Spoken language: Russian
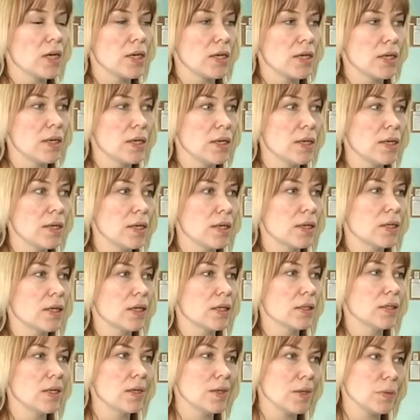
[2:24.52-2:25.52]
И
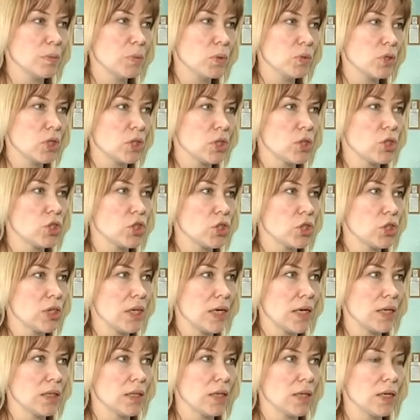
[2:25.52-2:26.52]
когда ребенок
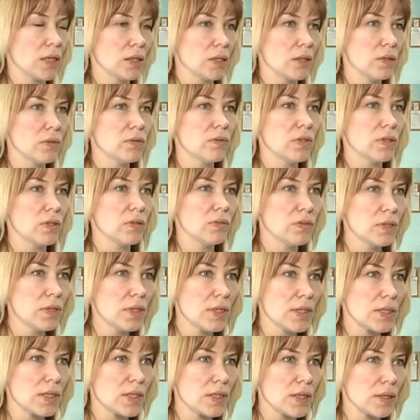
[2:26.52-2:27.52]
начинает активно
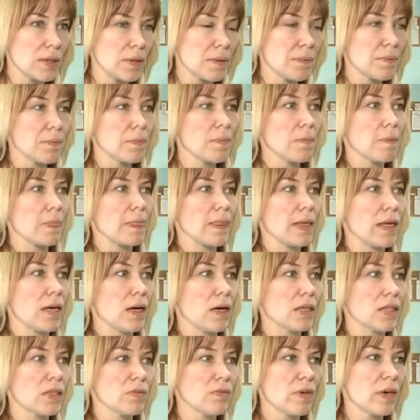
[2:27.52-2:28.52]
двигаться –
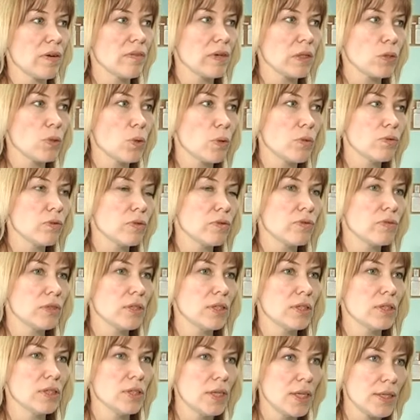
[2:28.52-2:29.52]
а осваивать новые
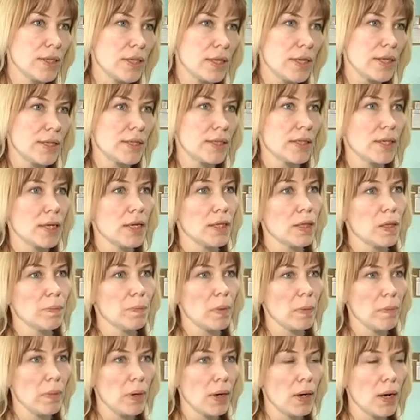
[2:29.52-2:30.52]
виды деятельности, это
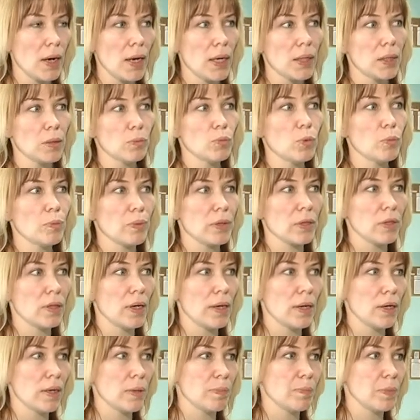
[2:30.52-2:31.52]
помогает ему
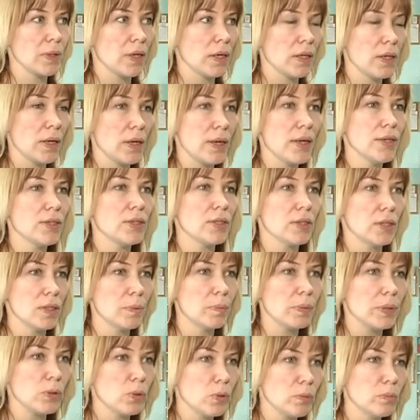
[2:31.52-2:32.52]
преодолеть
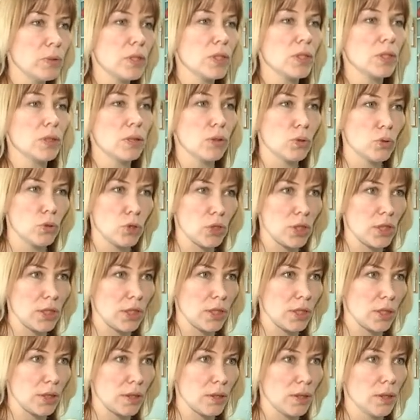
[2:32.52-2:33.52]
и подобные
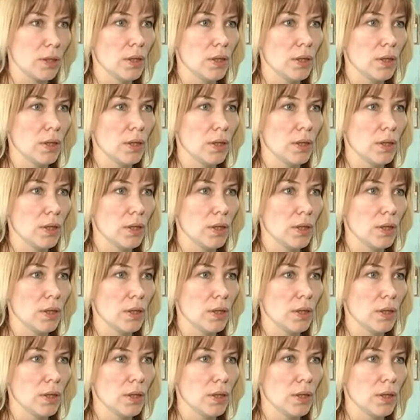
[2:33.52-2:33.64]
сложности.